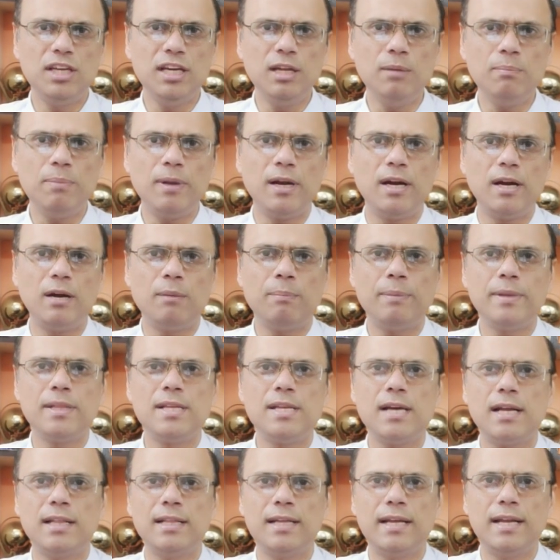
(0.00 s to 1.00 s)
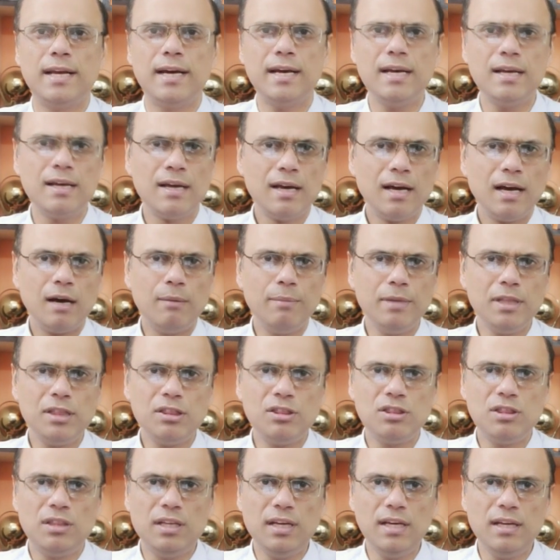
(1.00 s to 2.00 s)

तीन प्लैनेट पर ध्यान देना है हमें